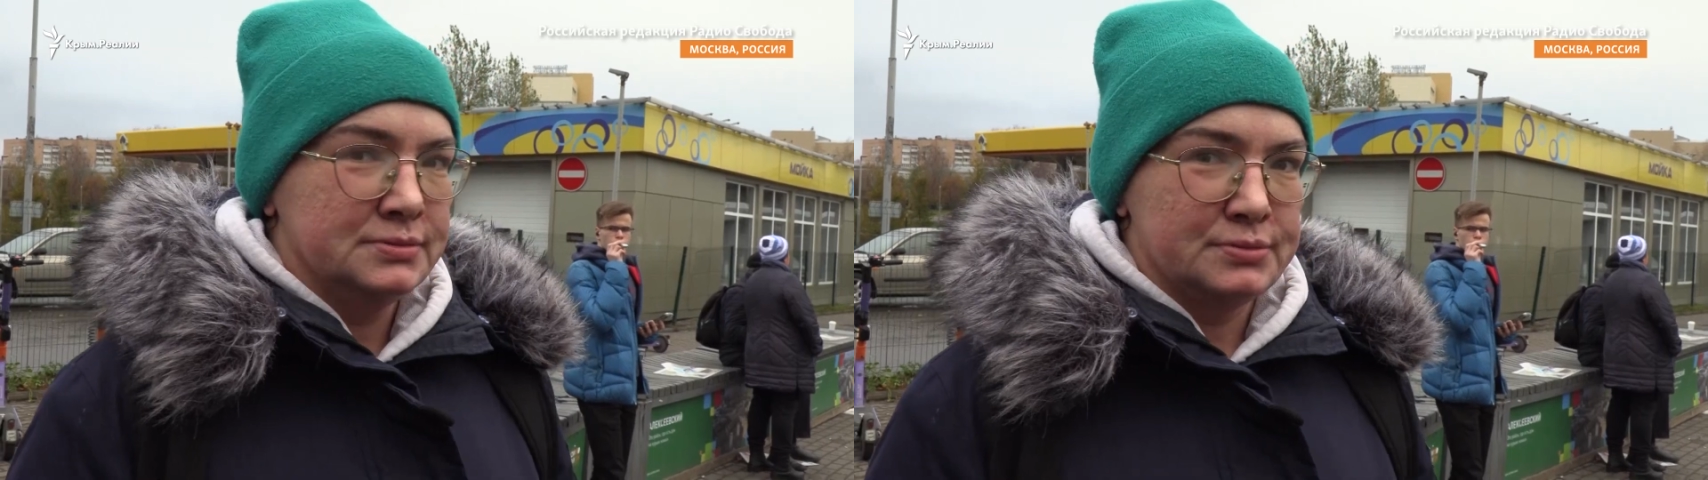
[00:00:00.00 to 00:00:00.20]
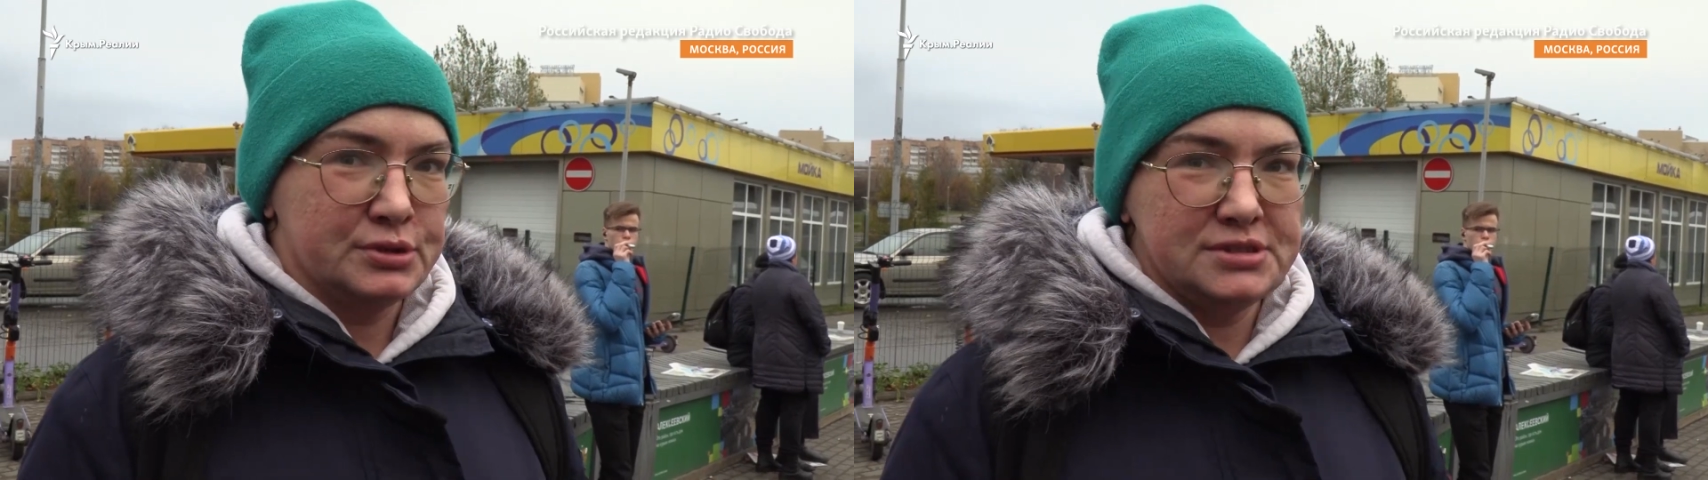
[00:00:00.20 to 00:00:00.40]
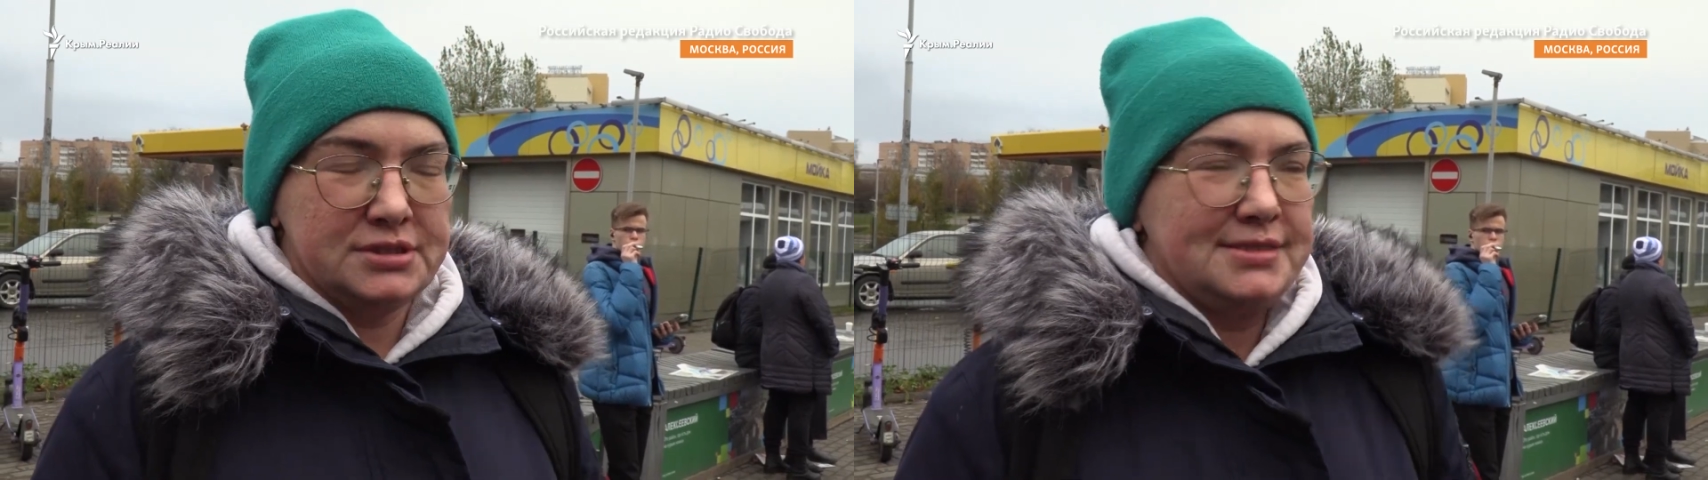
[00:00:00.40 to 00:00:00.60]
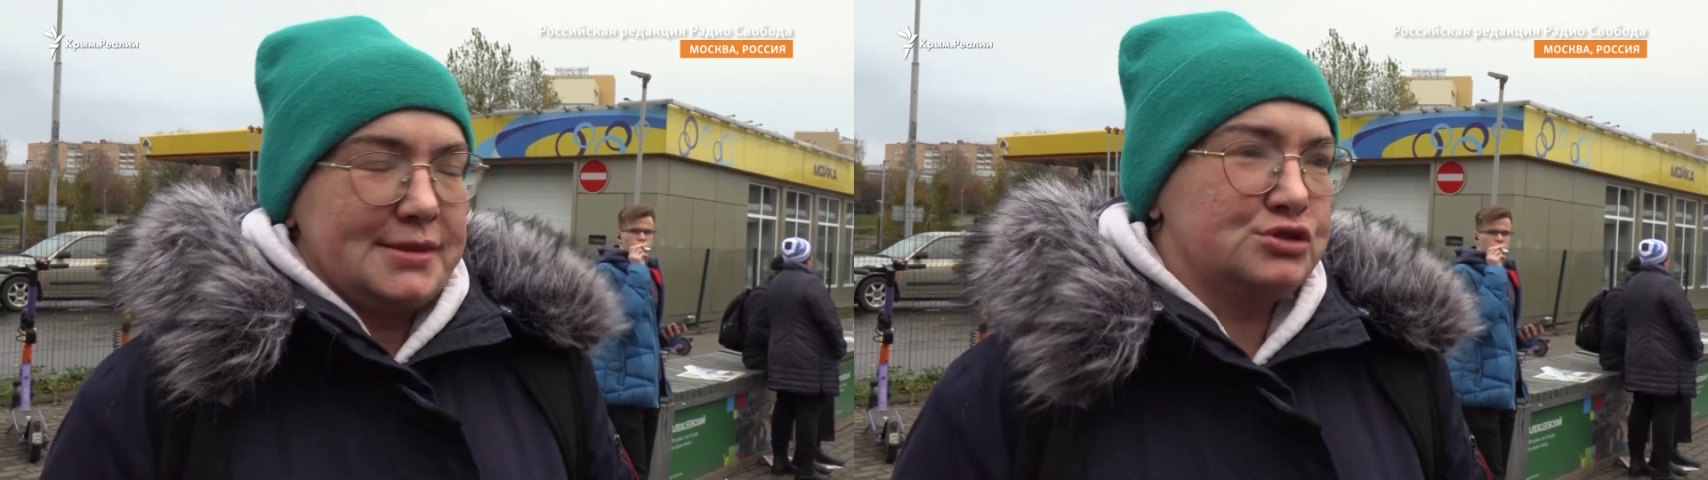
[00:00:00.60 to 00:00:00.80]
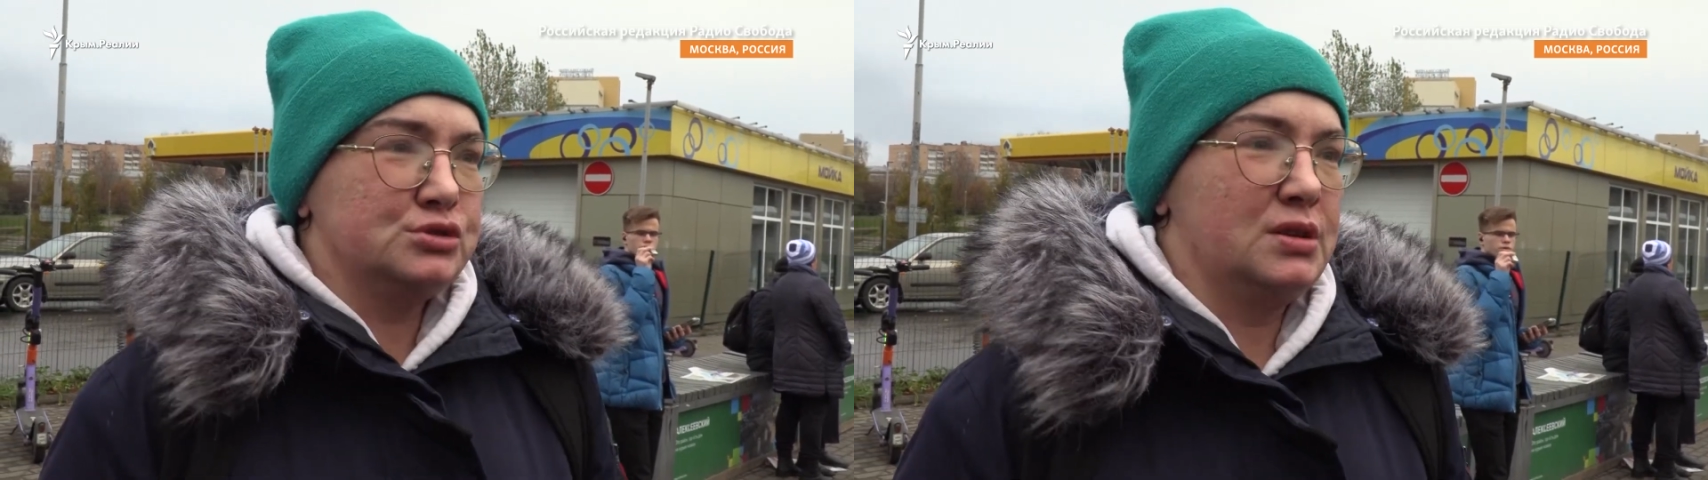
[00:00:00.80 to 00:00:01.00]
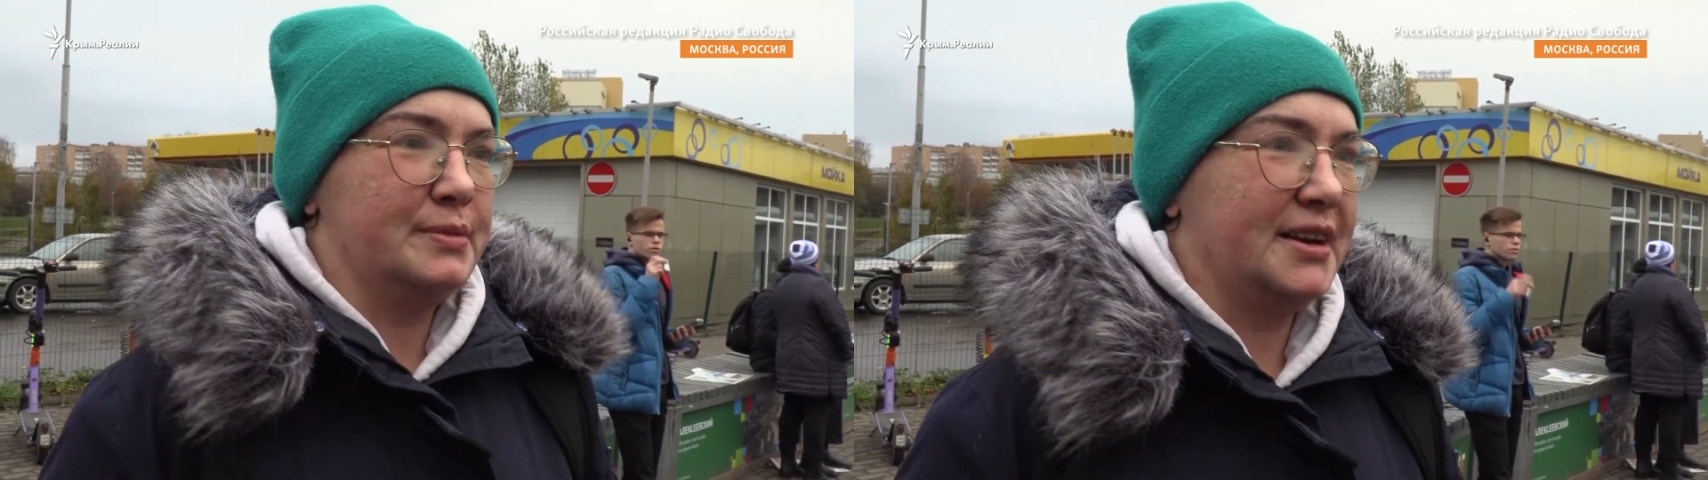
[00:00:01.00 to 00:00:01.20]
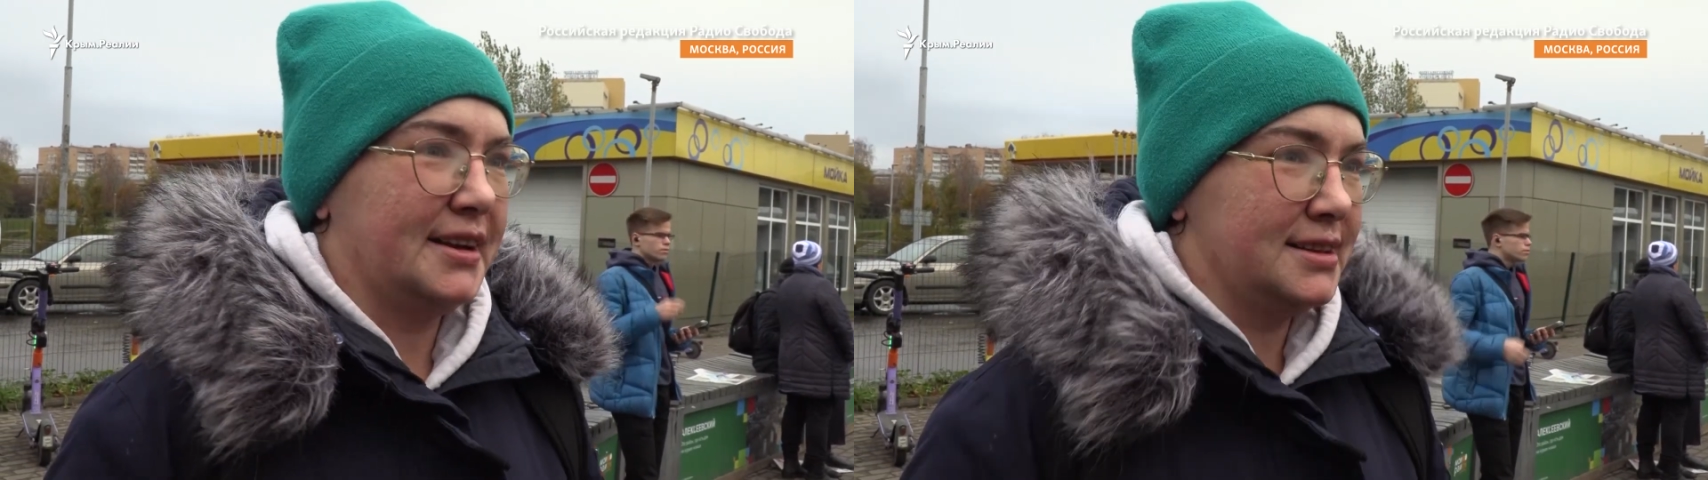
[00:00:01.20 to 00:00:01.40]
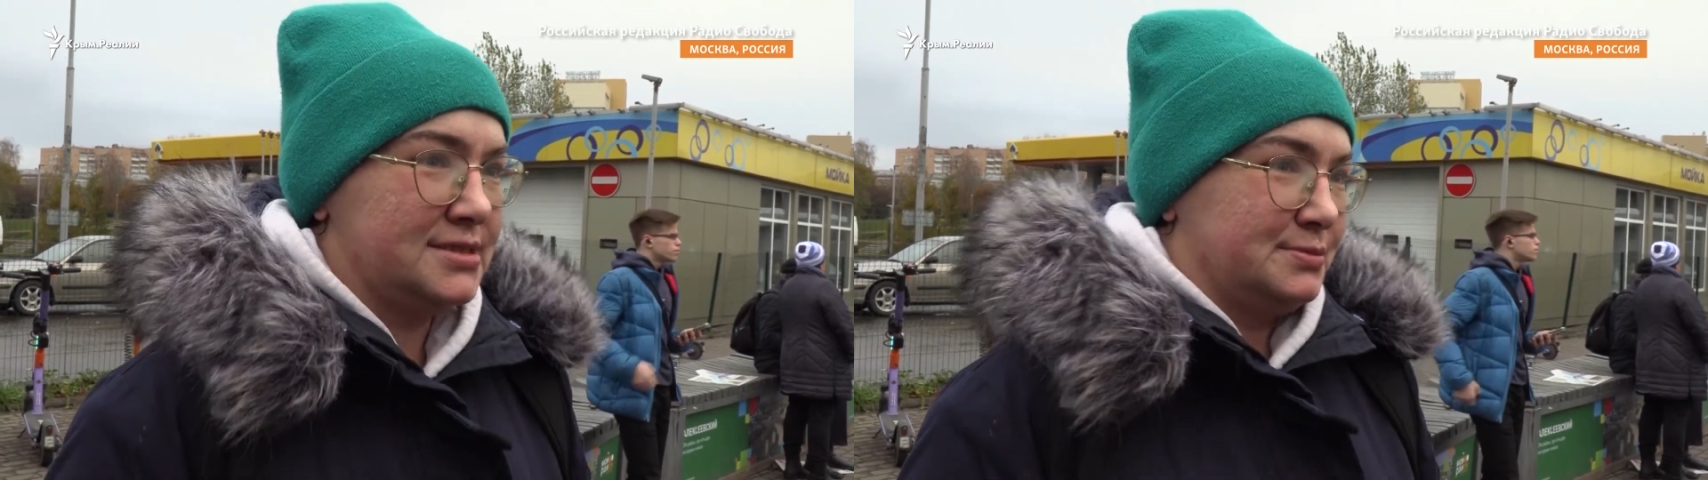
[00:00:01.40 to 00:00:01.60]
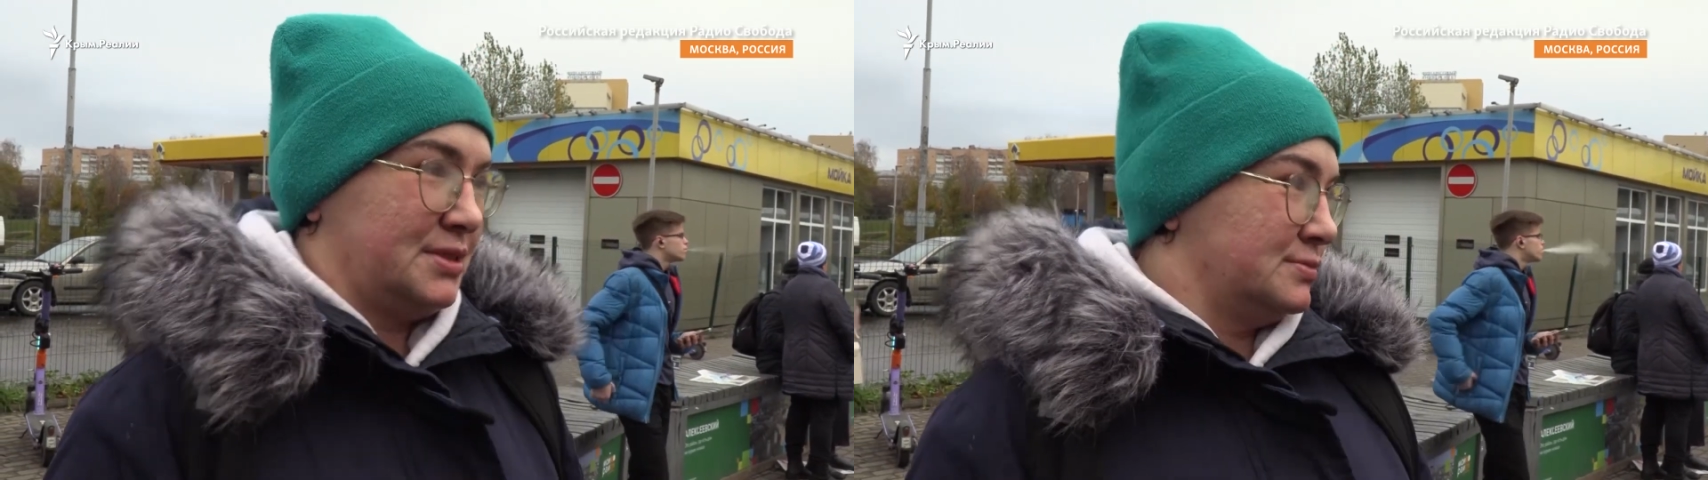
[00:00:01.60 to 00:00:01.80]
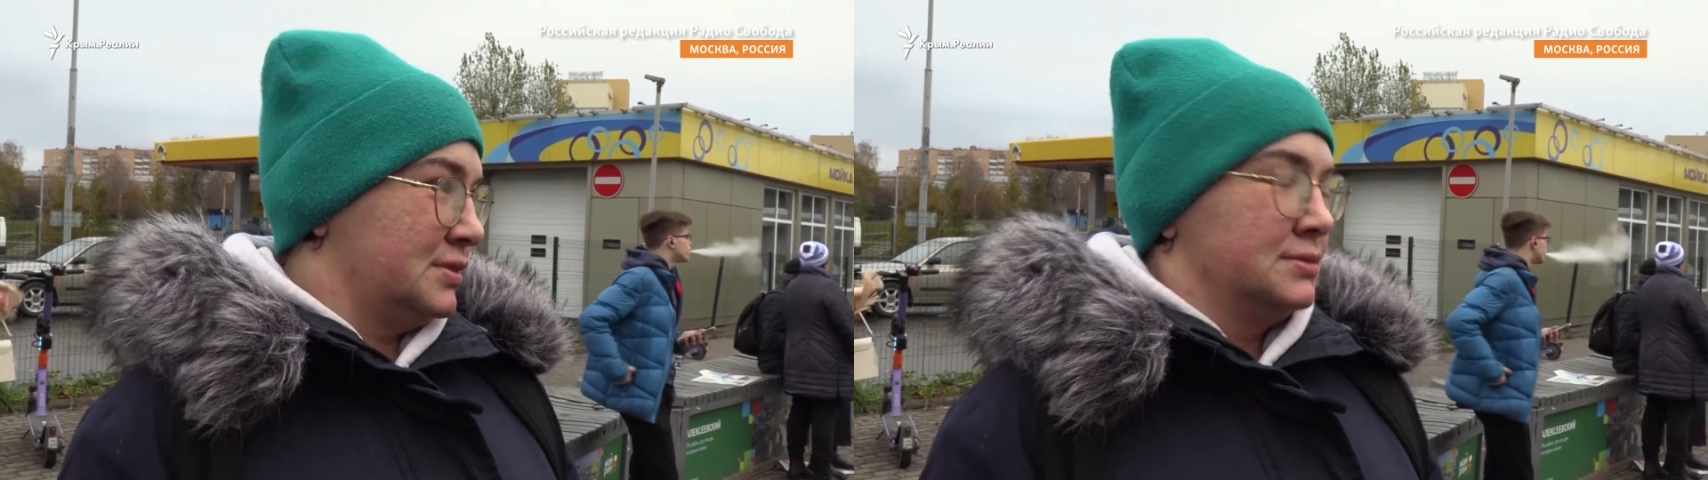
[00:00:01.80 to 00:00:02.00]
Просто из-за того, чтобы американцам
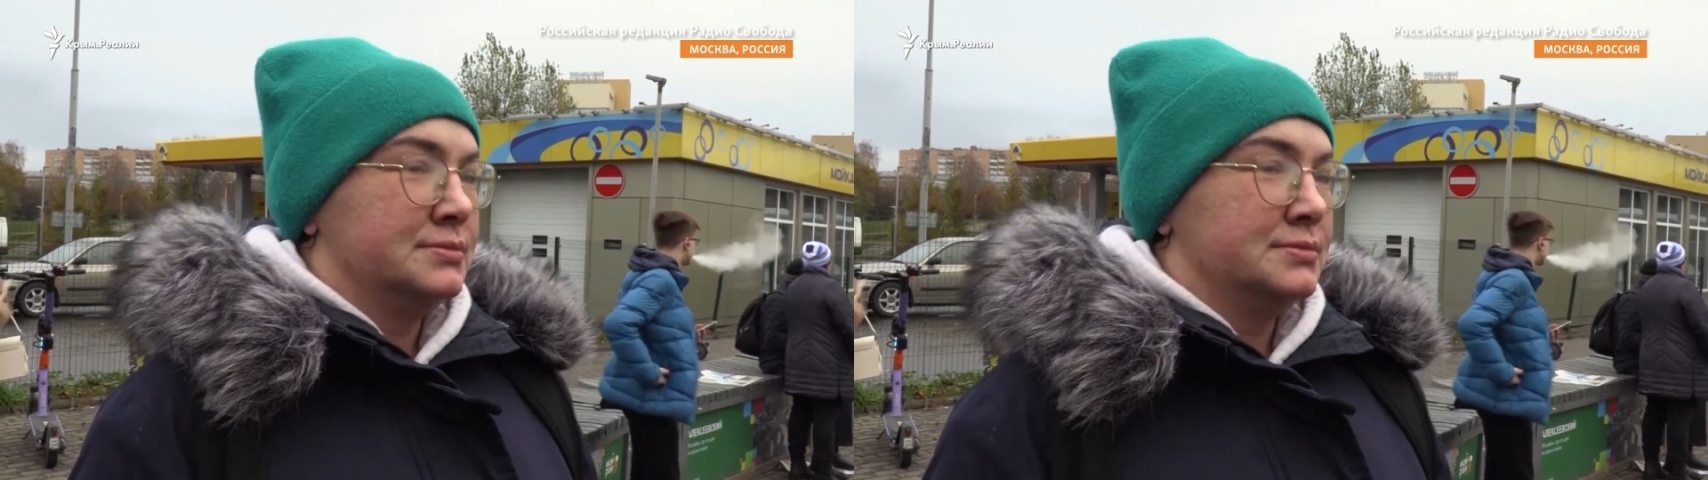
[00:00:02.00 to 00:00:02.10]
там